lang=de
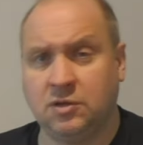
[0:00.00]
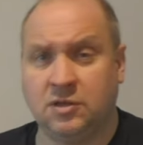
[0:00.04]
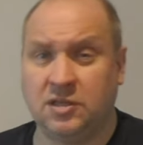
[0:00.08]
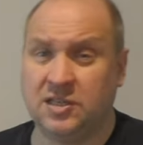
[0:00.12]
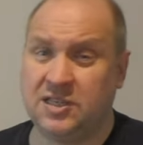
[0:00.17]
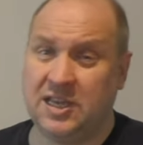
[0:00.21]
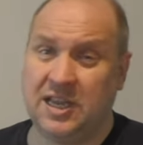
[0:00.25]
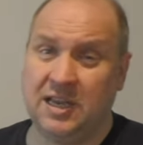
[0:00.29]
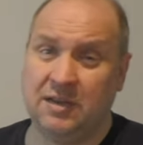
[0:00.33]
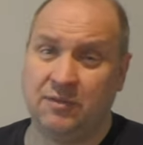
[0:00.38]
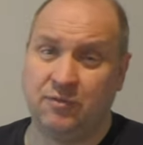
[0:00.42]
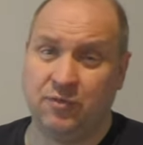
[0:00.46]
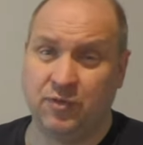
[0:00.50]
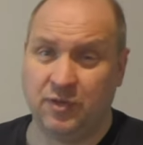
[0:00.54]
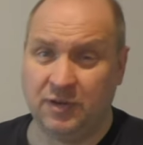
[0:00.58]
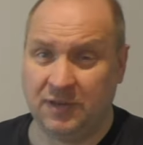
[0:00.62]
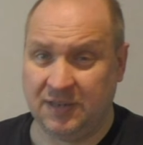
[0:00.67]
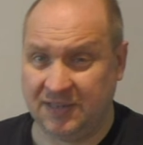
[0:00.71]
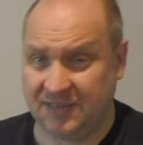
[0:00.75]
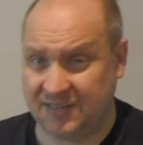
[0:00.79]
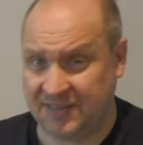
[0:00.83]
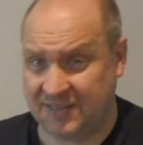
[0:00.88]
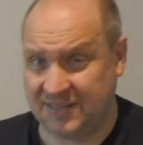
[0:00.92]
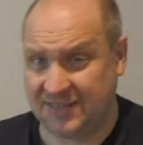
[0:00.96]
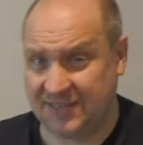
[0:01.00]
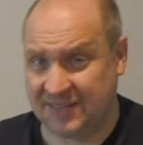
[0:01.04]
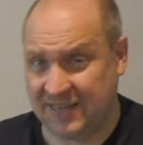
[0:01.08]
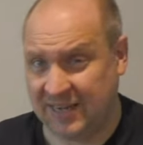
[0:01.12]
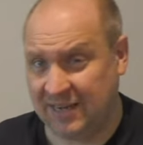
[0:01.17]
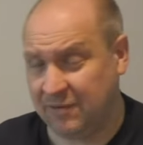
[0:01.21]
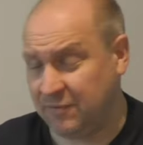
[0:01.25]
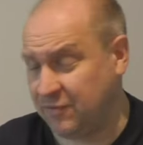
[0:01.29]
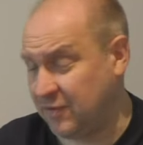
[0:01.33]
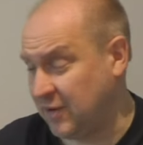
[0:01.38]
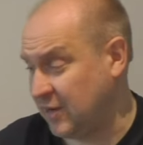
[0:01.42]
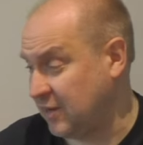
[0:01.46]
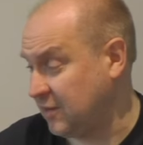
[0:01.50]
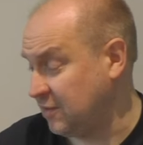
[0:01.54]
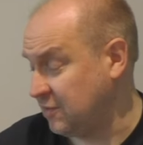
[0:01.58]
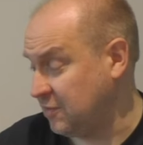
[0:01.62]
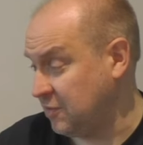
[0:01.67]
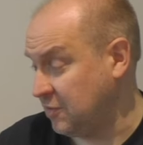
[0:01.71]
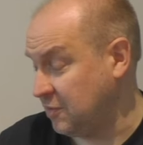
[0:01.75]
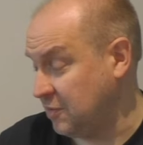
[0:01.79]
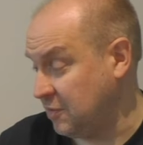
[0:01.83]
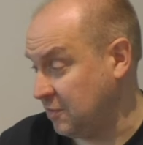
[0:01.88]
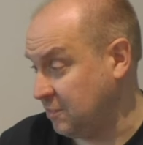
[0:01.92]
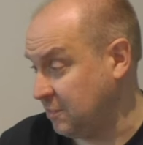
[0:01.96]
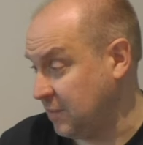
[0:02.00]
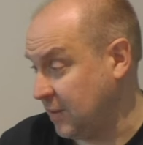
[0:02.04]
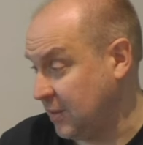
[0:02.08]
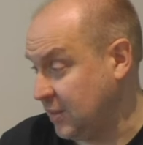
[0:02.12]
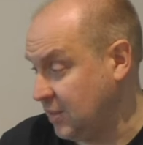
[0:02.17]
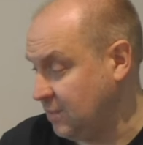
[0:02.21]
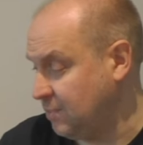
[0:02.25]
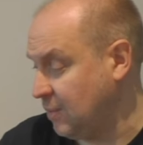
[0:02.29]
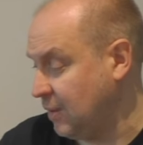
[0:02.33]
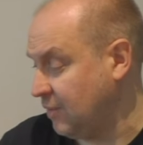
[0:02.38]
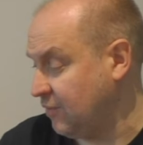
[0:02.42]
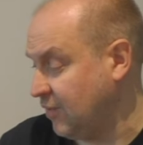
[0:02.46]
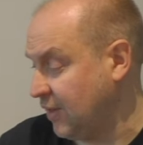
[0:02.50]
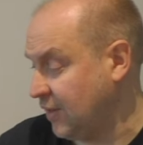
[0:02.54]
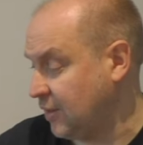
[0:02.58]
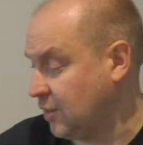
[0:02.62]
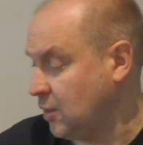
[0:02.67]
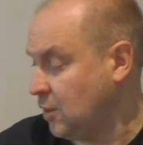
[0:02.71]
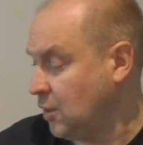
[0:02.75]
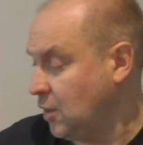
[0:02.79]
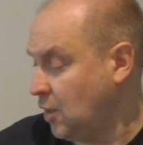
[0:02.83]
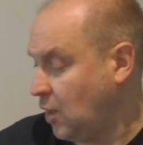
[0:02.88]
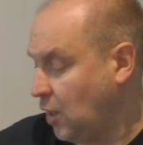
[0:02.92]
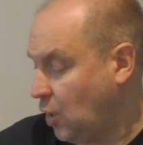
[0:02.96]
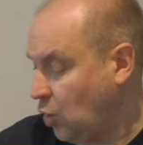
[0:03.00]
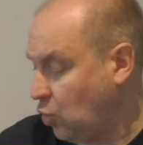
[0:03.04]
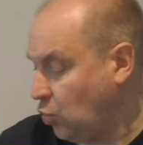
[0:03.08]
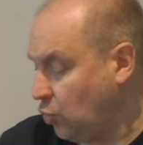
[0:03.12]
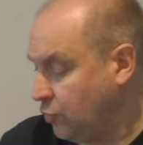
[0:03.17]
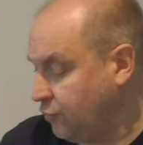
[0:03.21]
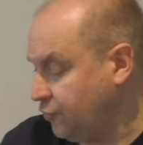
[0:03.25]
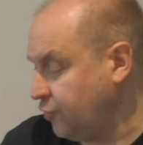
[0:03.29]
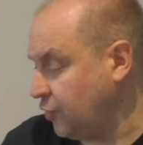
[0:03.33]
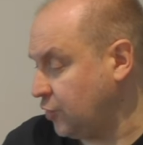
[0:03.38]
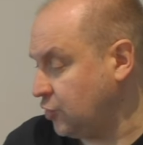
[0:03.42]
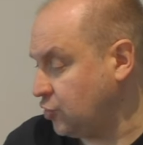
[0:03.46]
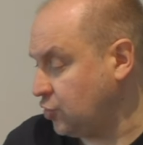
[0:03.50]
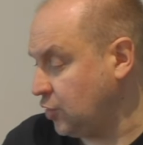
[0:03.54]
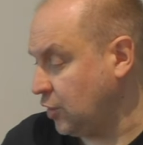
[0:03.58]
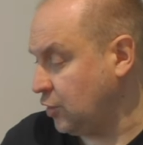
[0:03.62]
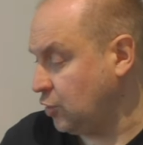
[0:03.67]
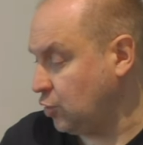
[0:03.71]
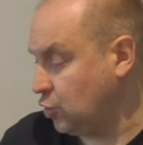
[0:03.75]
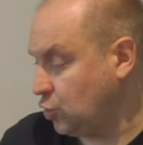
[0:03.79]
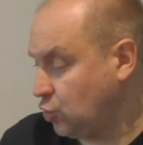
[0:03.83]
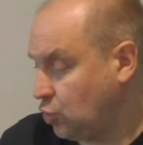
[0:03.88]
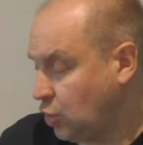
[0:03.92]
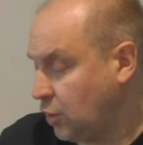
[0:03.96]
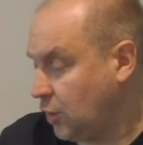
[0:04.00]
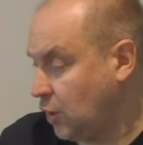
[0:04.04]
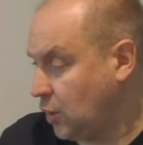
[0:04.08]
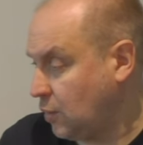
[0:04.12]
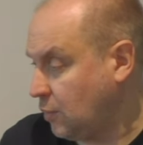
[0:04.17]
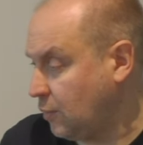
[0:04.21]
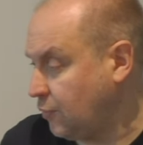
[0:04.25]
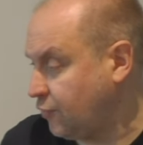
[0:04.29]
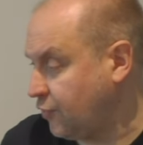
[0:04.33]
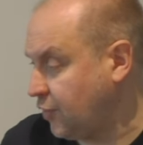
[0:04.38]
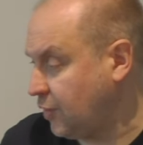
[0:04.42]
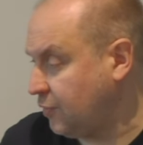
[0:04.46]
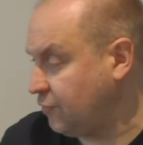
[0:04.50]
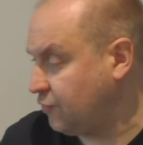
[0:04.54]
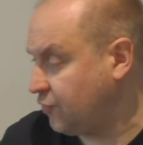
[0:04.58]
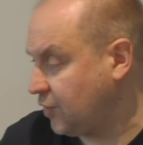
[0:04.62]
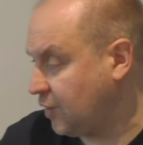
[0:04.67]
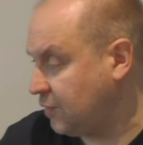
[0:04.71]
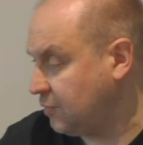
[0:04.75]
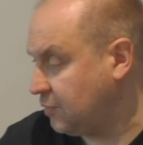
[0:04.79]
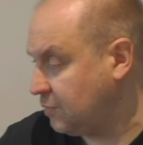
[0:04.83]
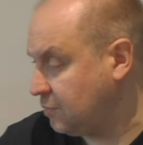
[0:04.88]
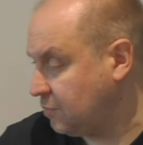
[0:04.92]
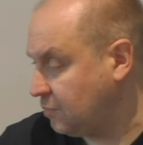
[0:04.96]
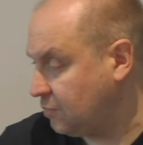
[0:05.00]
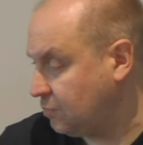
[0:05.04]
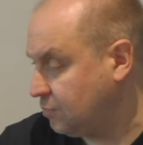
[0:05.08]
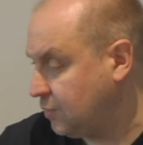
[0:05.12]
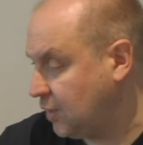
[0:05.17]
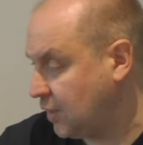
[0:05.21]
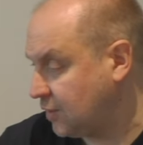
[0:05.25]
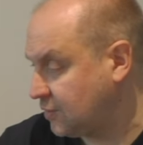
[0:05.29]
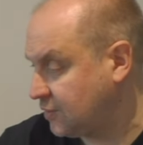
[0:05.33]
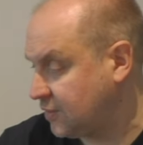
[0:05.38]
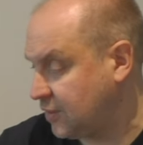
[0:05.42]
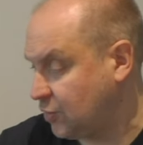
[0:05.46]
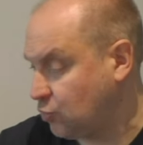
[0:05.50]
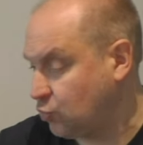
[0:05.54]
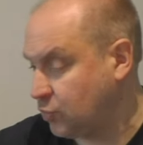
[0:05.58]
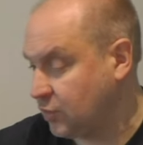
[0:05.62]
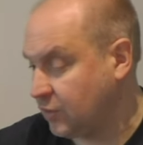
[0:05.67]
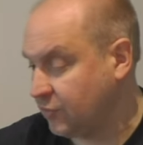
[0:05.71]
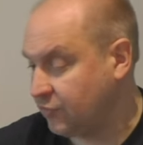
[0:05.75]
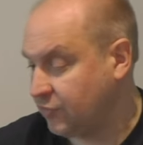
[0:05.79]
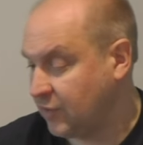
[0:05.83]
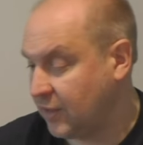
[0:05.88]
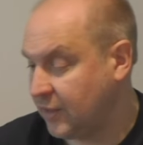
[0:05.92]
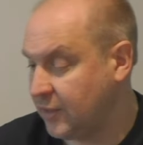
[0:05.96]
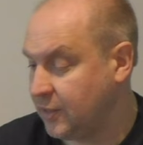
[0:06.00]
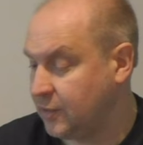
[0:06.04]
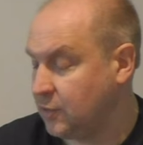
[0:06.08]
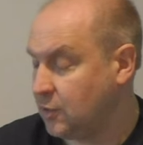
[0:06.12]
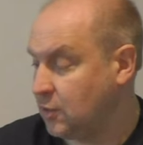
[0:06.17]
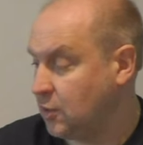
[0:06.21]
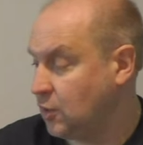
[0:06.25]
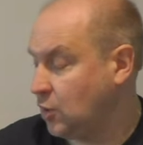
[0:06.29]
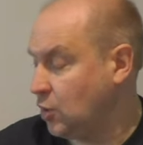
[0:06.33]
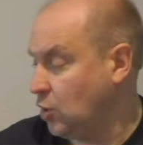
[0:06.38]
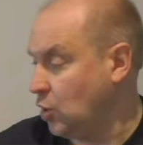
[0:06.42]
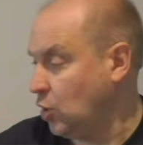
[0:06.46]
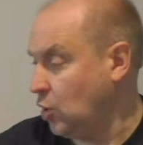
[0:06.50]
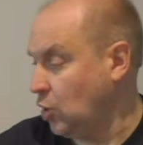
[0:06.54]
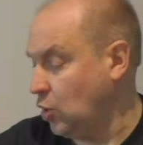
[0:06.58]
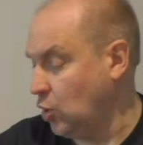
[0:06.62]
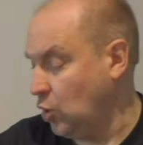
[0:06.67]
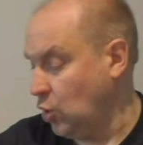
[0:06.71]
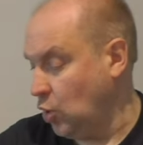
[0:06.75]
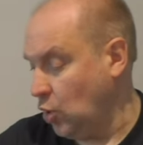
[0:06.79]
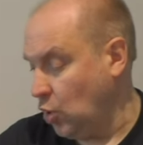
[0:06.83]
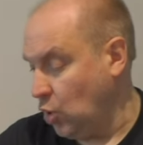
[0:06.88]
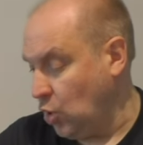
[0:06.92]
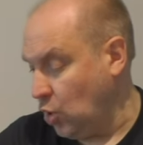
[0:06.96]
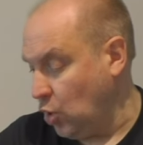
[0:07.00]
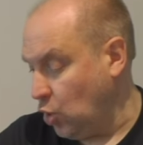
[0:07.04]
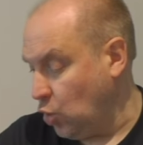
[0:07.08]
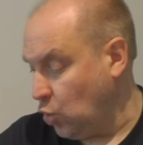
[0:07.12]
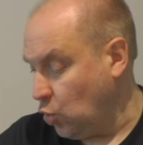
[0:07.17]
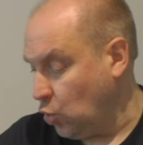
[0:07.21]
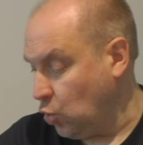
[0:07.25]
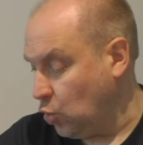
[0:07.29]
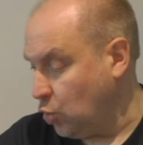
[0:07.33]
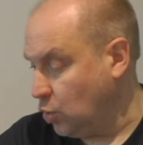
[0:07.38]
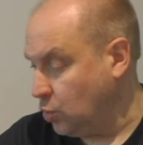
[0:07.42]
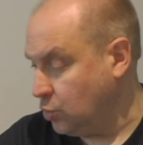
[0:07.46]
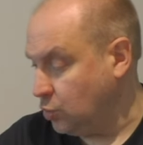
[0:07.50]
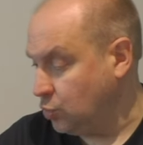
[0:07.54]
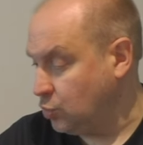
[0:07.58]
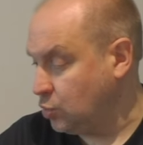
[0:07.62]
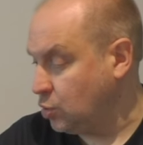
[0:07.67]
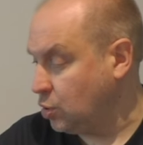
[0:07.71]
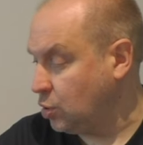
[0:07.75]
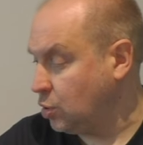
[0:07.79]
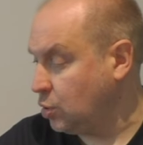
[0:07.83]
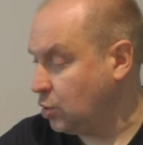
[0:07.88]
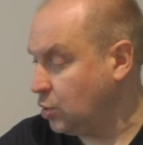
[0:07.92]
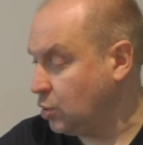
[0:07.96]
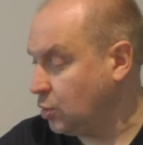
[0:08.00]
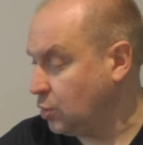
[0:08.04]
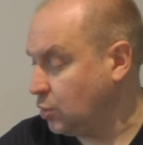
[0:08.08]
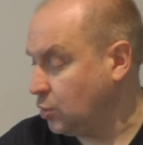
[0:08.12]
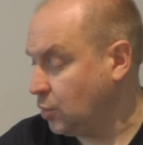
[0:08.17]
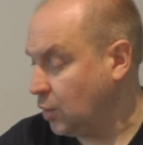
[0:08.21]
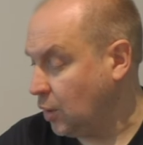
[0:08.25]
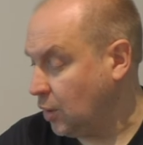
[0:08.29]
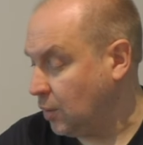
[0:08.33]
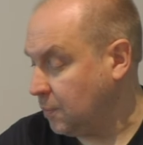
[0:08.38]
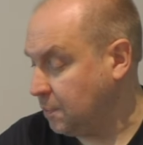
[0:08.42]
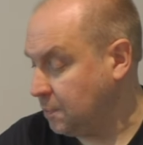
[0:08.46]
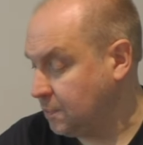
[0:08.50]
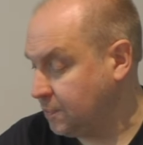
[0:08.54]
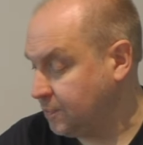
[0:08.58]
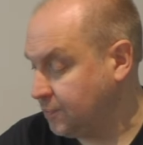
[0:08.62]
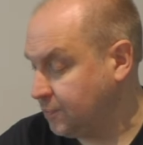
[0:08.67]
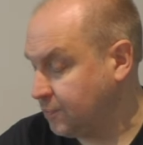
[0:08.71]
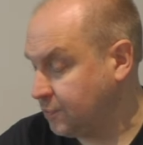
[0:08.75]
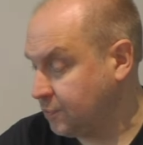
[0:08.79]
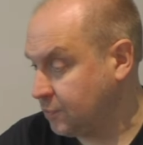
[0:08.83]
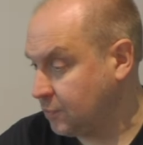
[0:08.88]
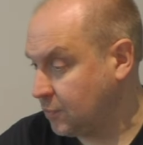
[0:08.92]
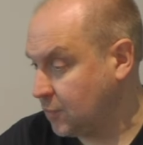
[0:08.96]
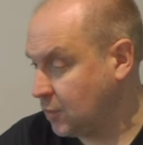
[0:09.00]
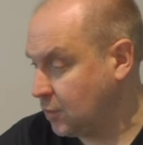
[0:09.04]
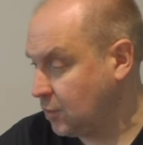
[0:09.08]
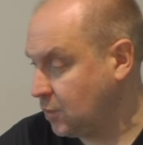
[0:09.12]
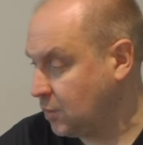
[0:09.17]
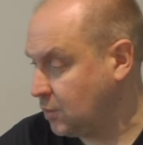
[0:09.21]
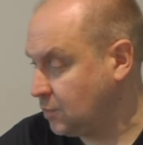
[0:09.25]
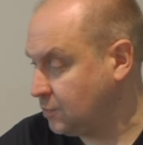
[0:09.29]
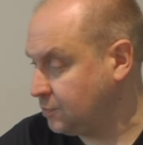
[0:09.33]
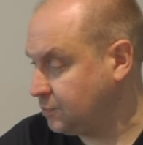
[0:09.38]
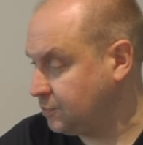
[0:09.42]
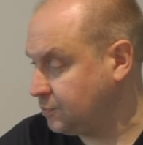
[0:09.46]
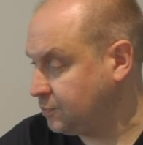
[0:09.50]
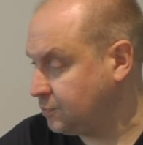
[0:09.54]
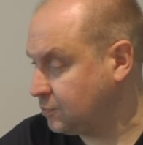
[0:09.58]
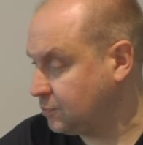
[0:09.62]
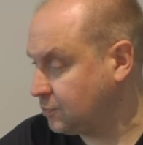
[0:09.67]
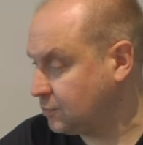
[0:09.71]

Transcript: es geht für das Zehnfache bei eBay weg. Auch unvollständig. Naja, auf jeden Fall, mir hat es sehr gut gefallen. Und ja, ähm,